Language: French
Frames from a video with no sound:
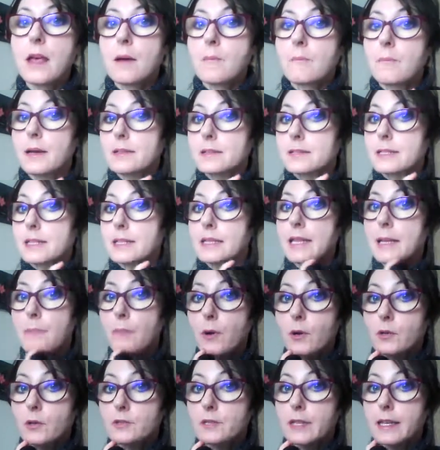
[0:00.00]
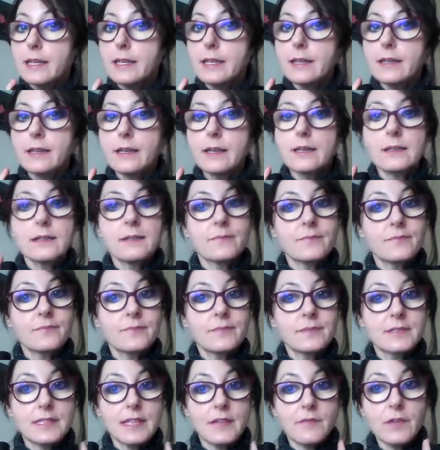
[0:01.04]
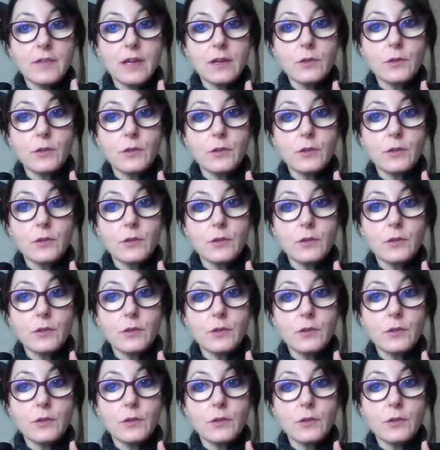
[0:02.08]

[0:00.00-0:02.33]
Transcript: Parce que les protéines, c'est bien